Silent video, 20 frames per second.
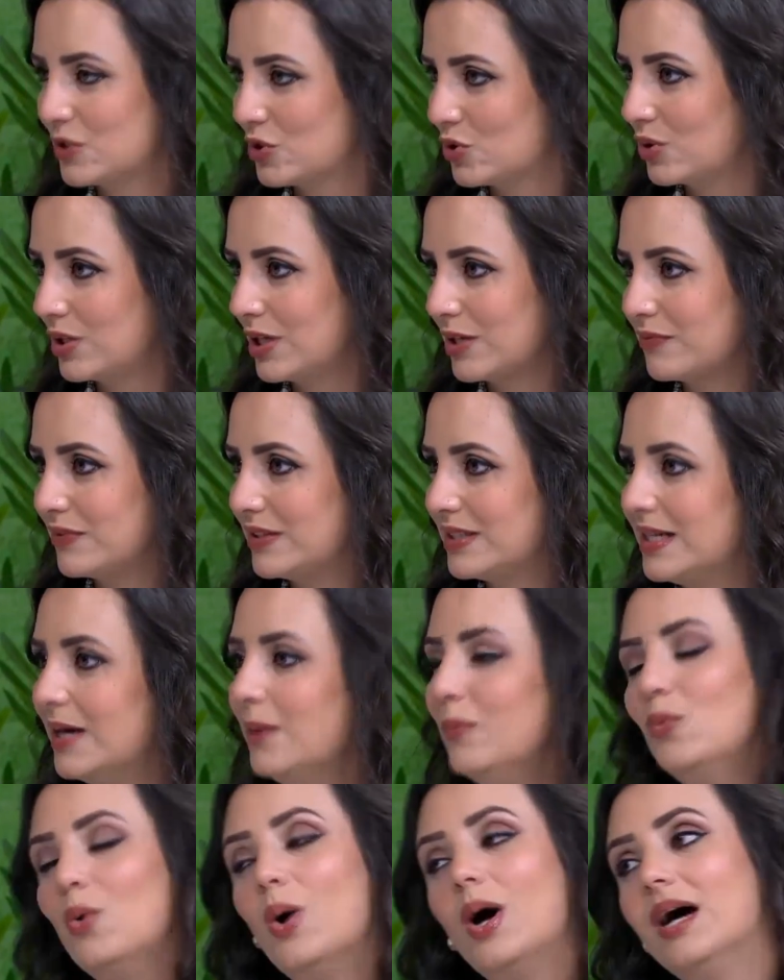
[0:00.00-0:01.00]
السكر في
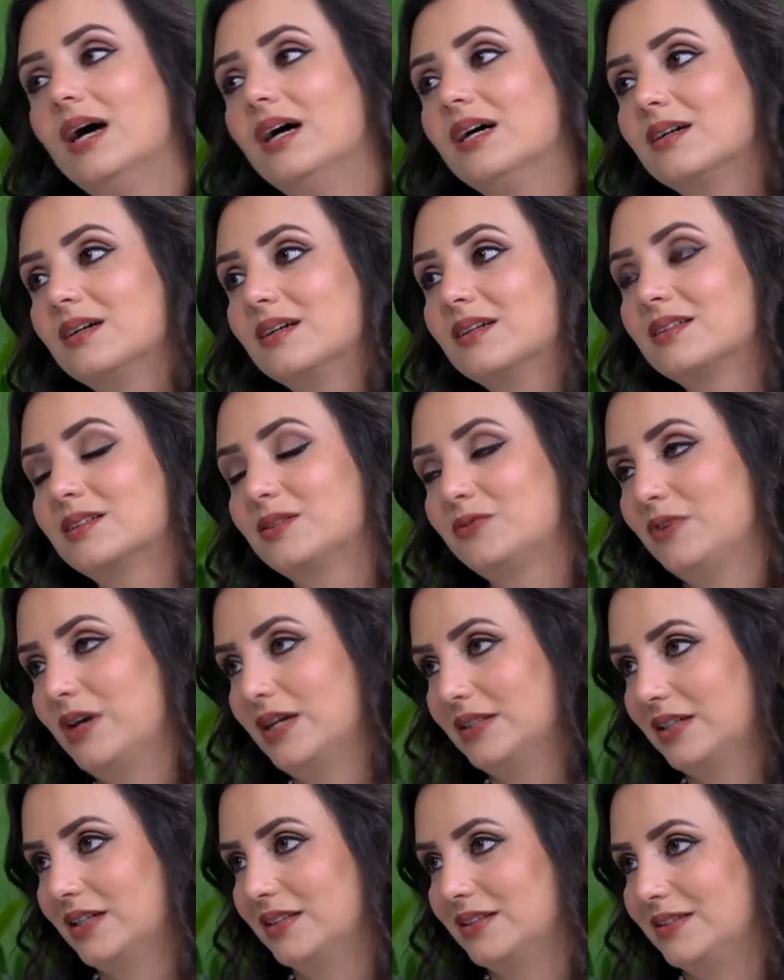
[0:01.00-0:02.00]
الدم
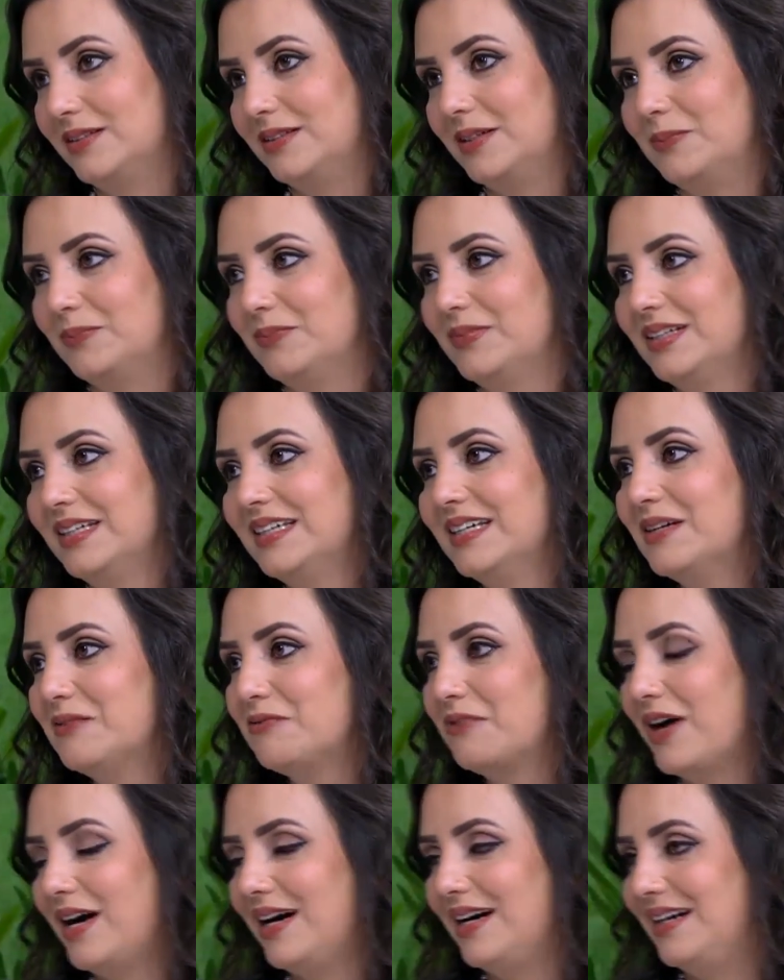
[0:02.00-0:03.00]
وارتفاع ضغط الدم
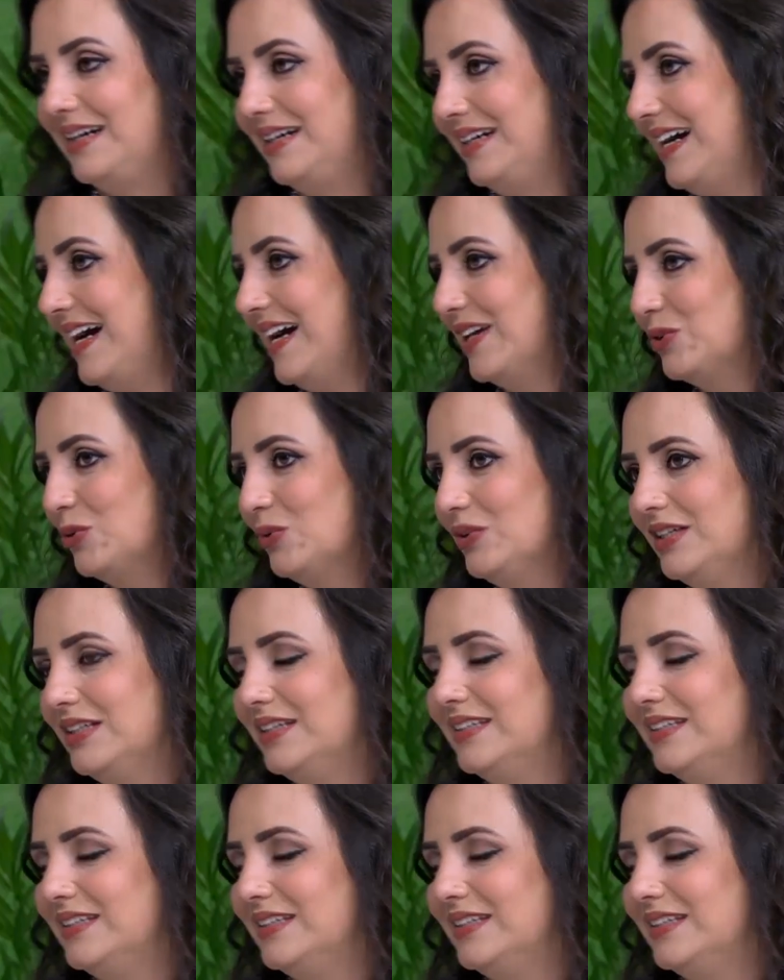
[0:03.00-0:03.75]
فهدول